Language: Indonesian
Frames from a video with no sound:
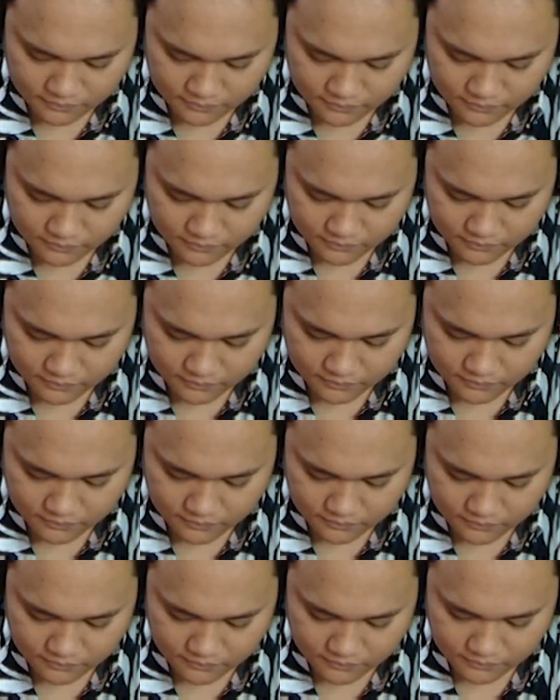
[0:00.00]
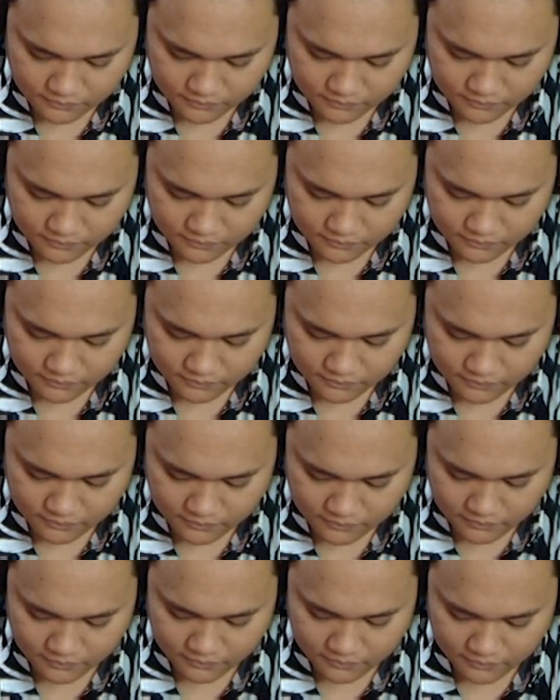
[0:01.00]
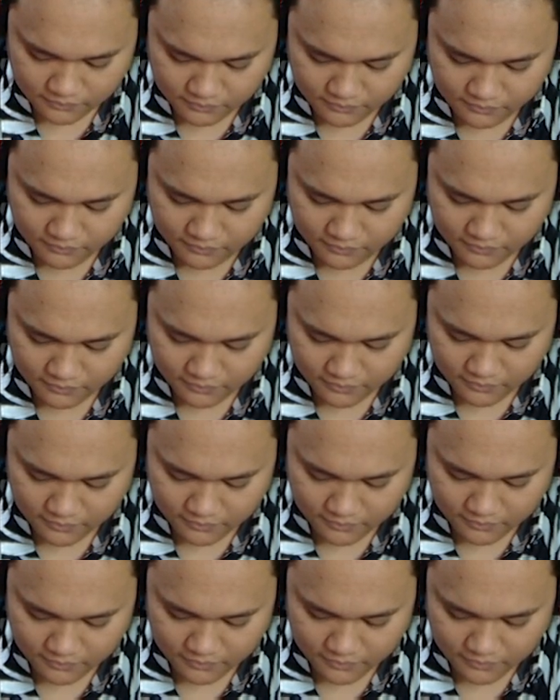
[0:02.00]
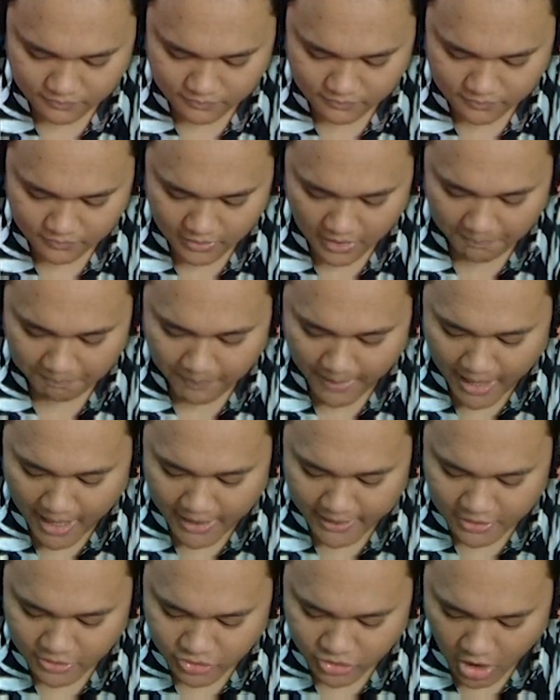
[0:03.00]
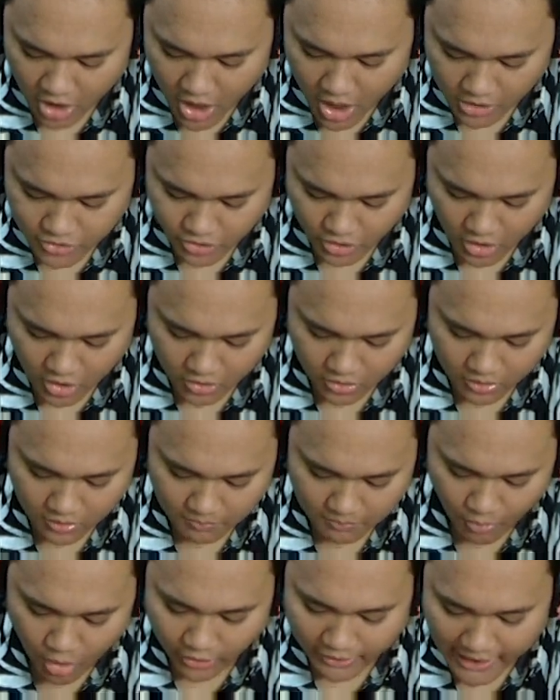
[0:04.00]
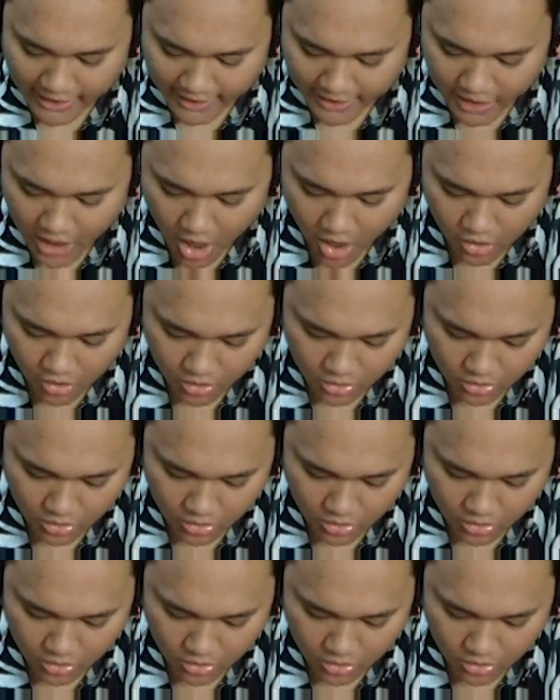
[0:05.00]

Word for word: Look at this dude. Hmm. Ngapain cocok? Mudarin kau.